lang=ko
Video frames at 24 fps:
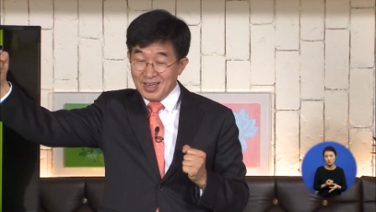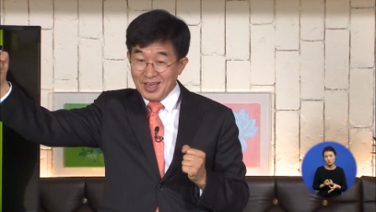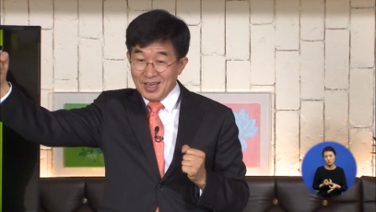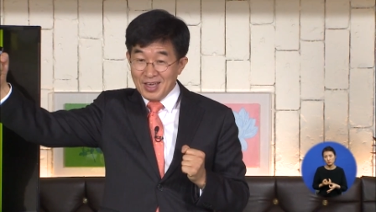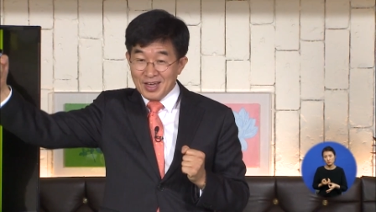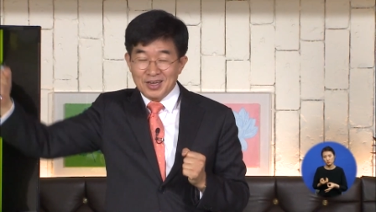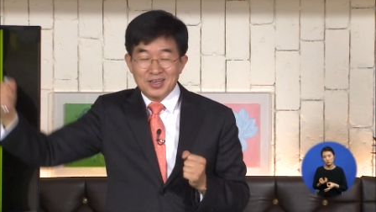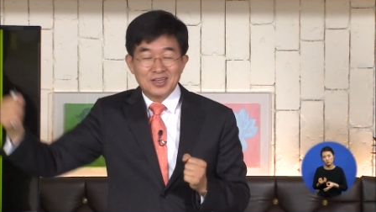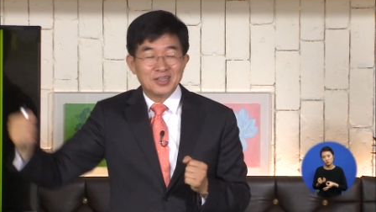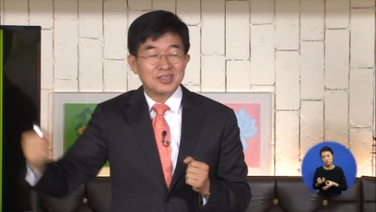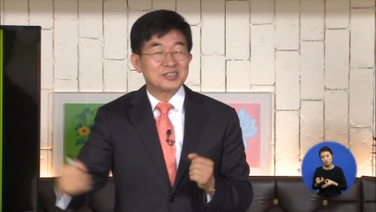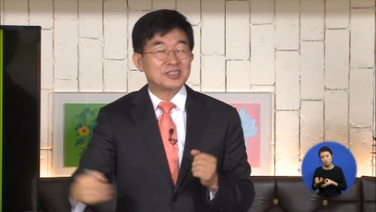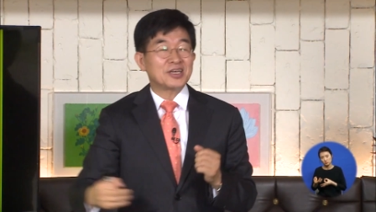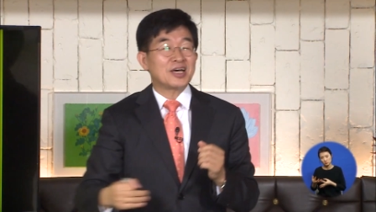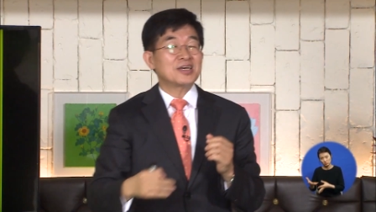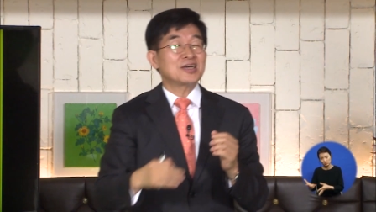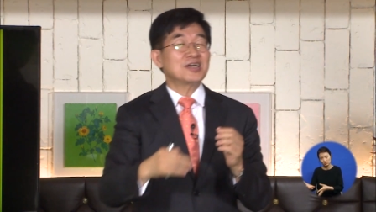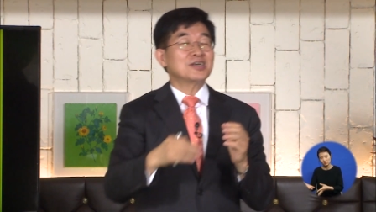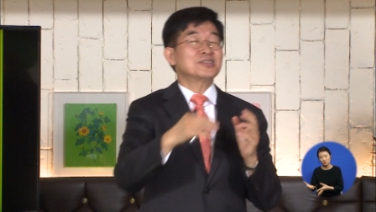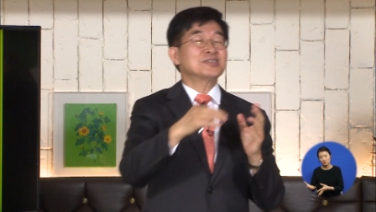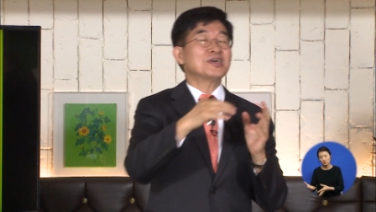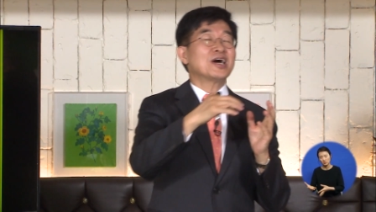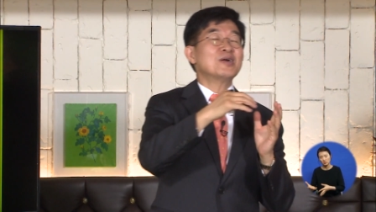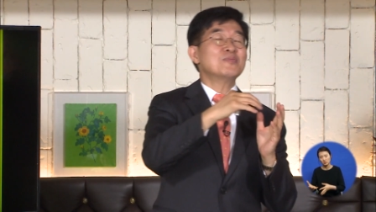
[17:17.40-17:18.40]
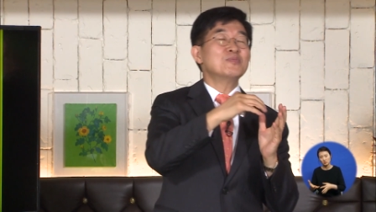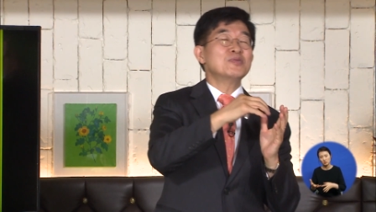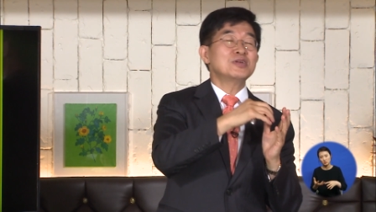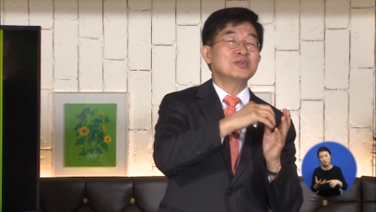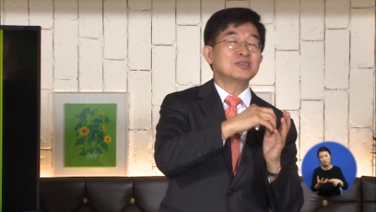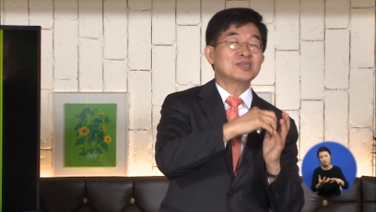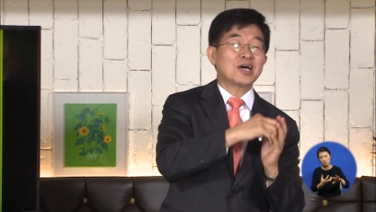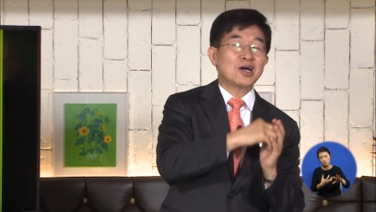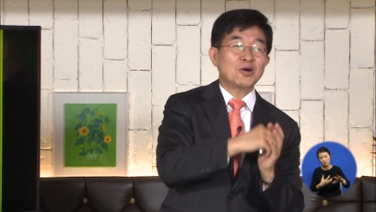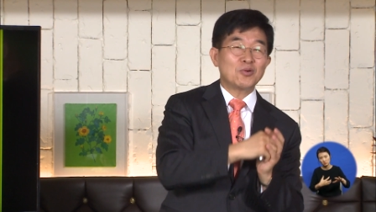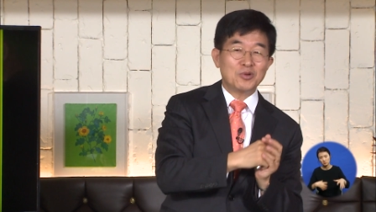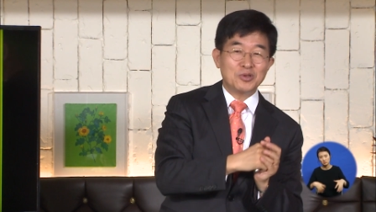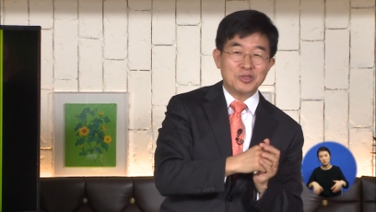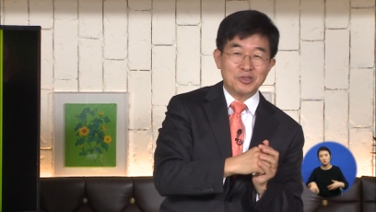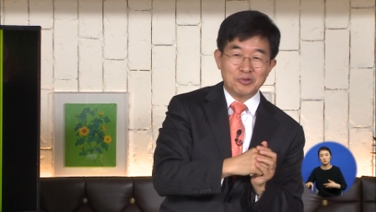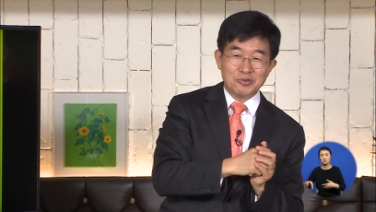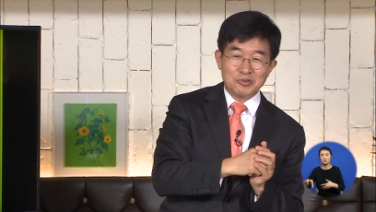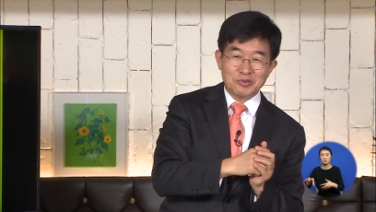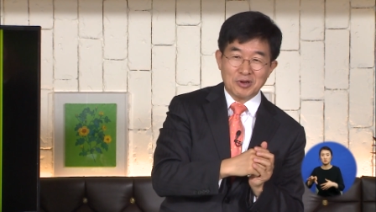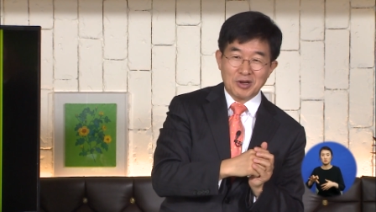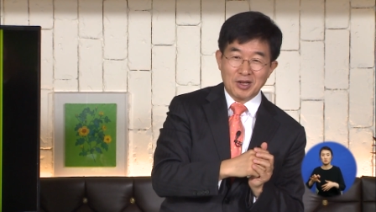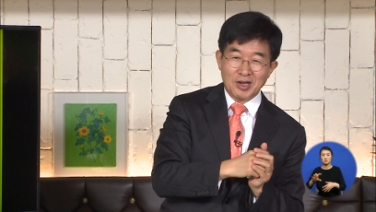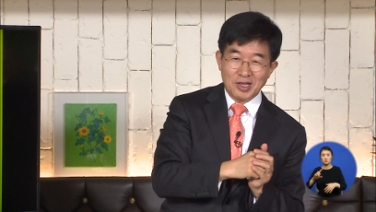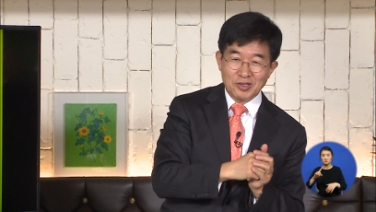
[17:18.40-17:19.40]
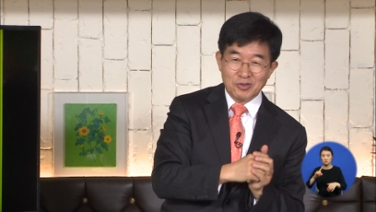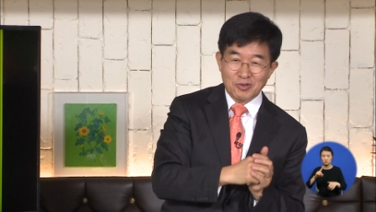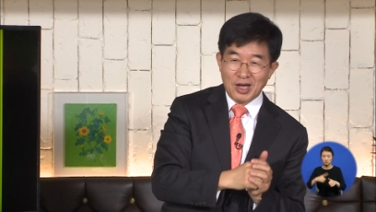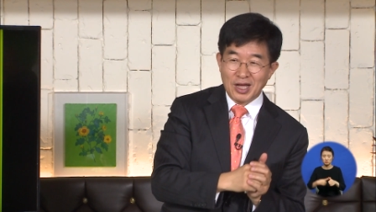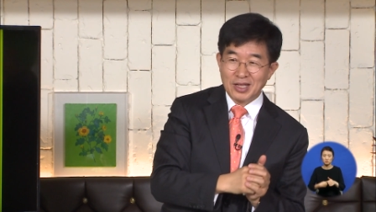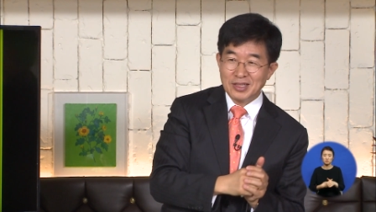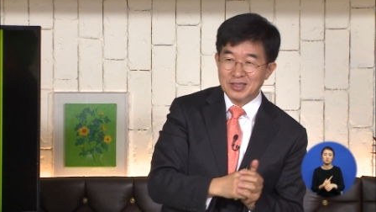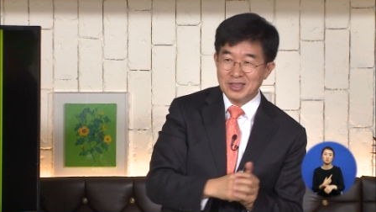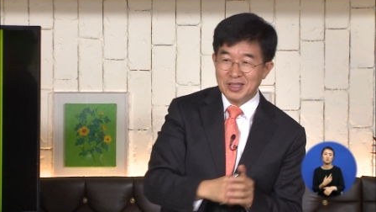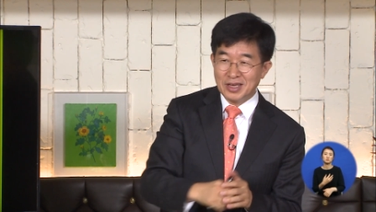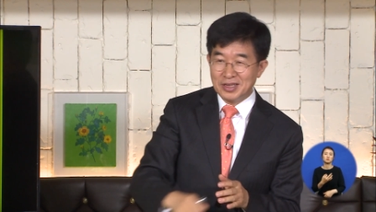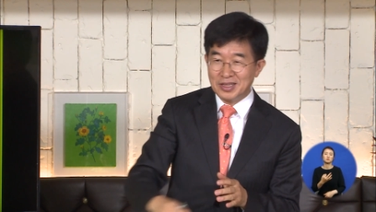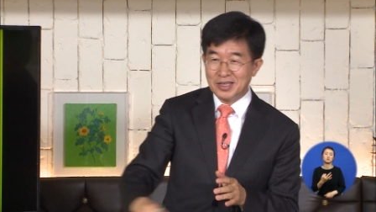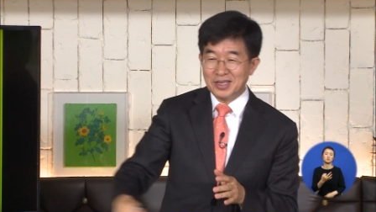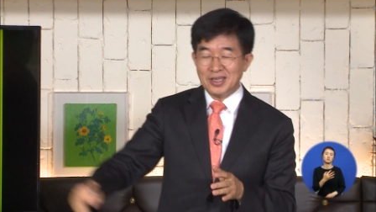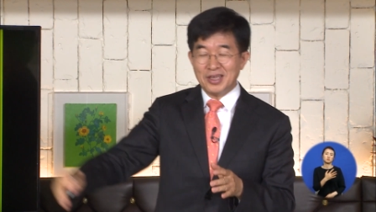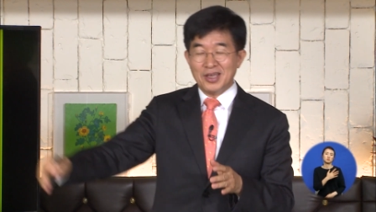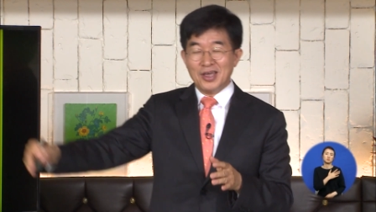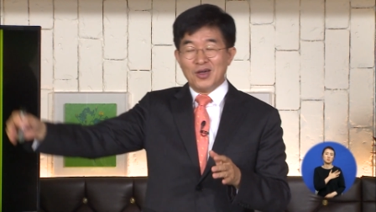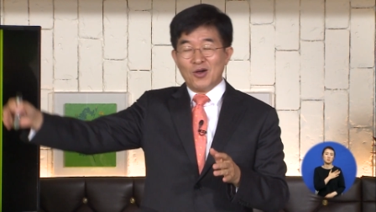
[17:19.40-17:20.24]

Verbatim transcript: 그래서 자기가 잠을 자고 있는 동안에도 한 달에